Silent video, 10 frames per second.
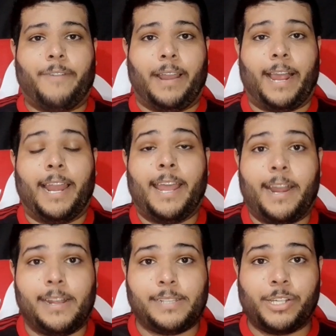
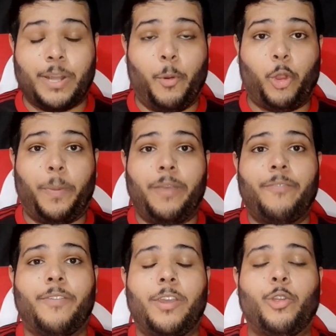galera, seja muito
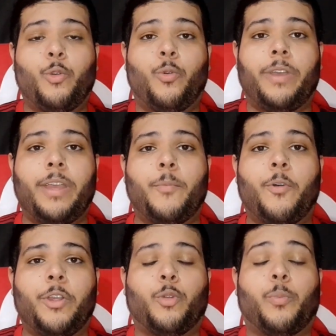bem-vindo e
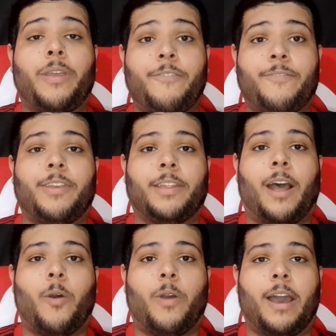muito bem-vinda
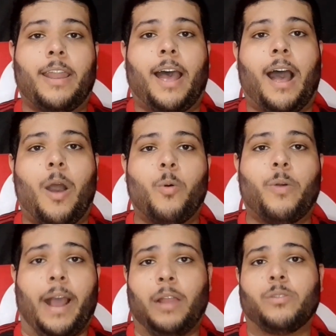ao canal
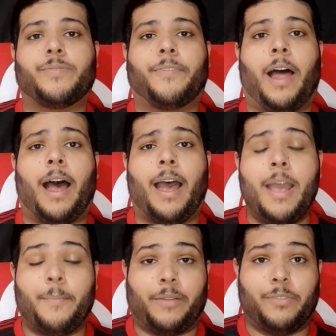Carlos Fla.
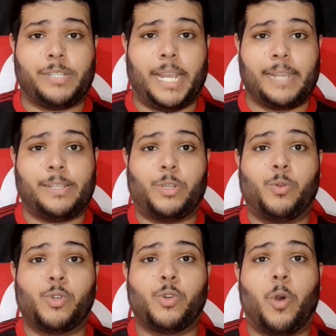Para você que assistiu
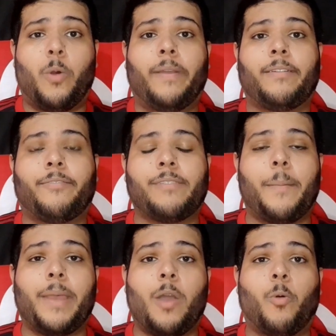o jogo entre
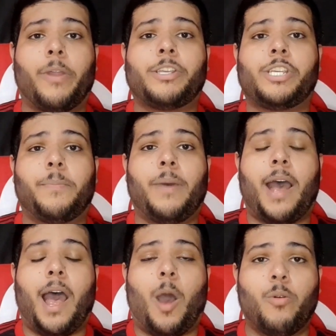Flamengo e
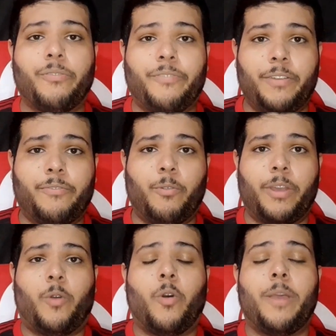Curitiba ao vivo
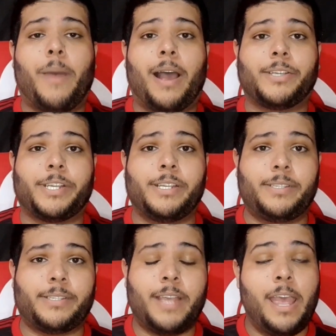e com
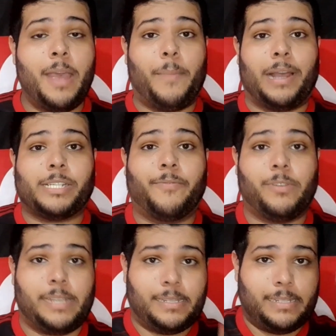imagens, basta
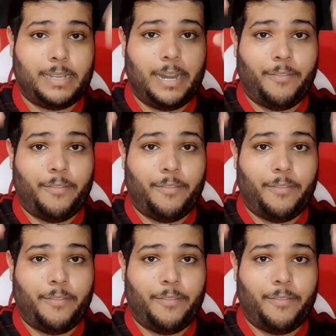você se inscrever